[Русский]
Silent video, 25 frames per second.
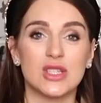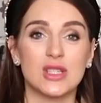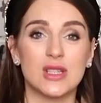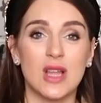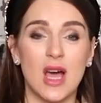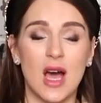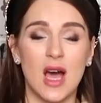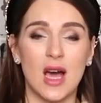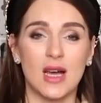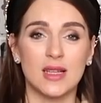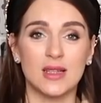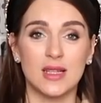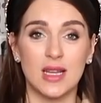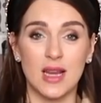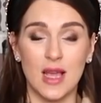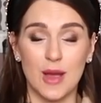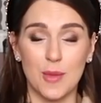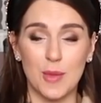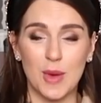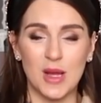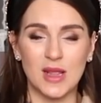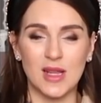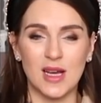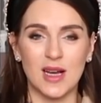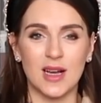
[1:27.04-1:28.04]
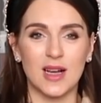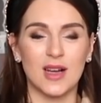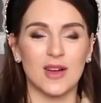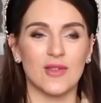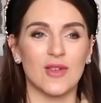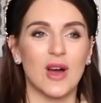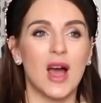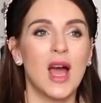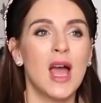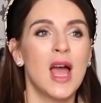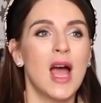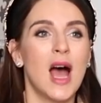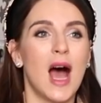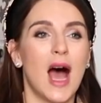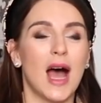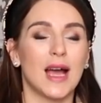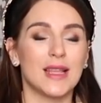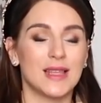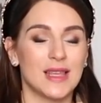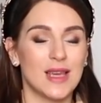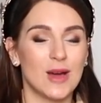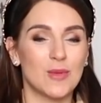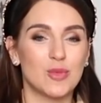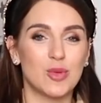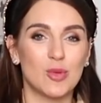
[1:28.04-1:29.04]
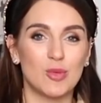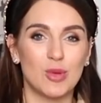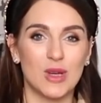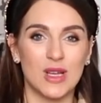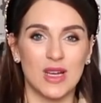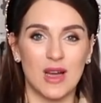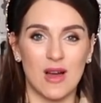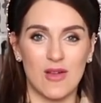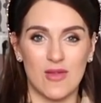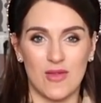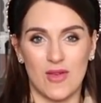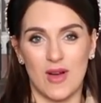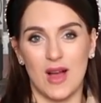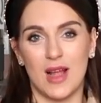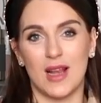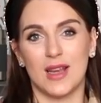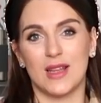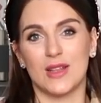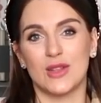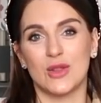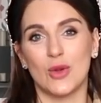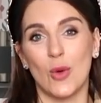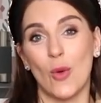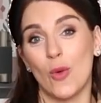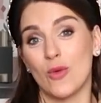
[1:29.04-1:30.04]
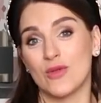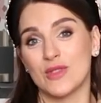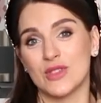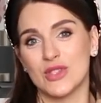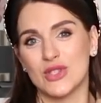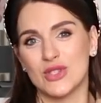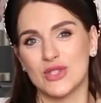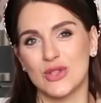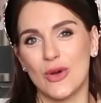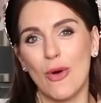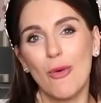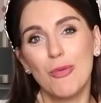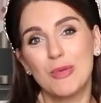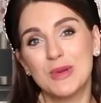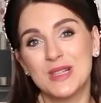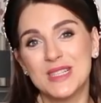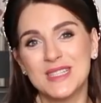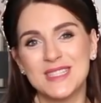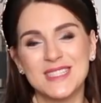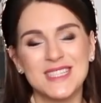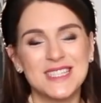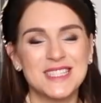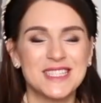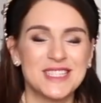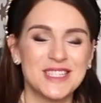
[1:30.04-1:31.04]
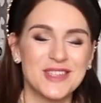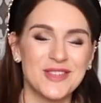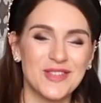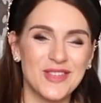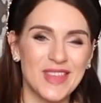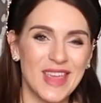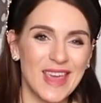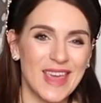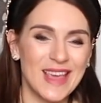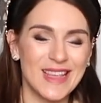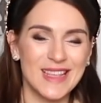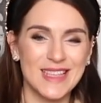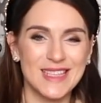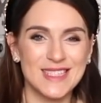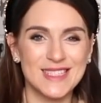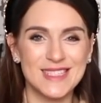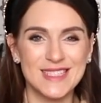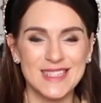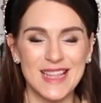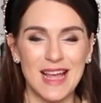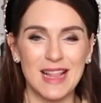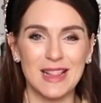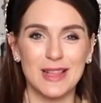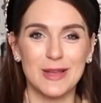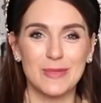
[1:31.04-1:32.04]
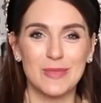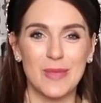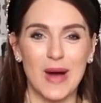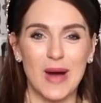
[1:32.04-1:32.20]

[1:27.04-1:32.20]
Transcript: жена Андрея Малахова, они опубликовали новость, что принцесса Евгения стала